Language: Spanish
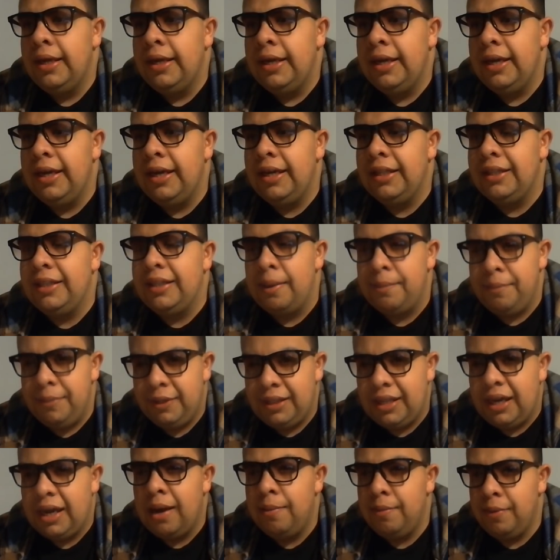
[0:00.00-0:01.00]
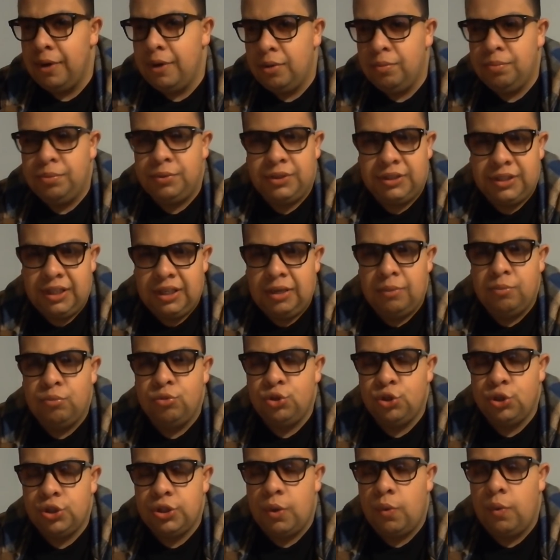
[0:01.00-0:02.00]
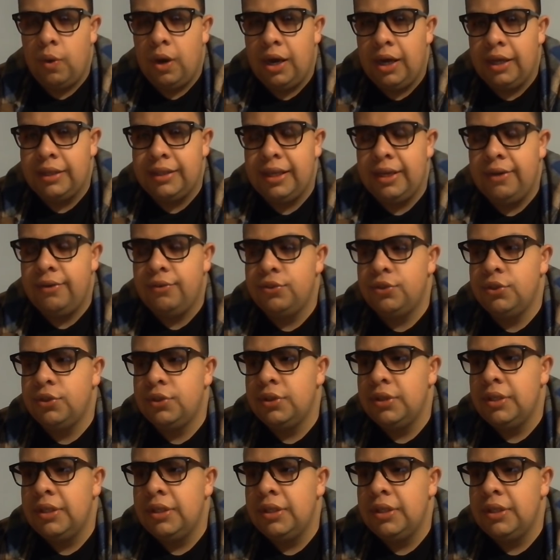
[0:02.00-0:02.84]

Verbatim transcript: Eh, también Tacámbaro, pues tiene muchos aguacateros.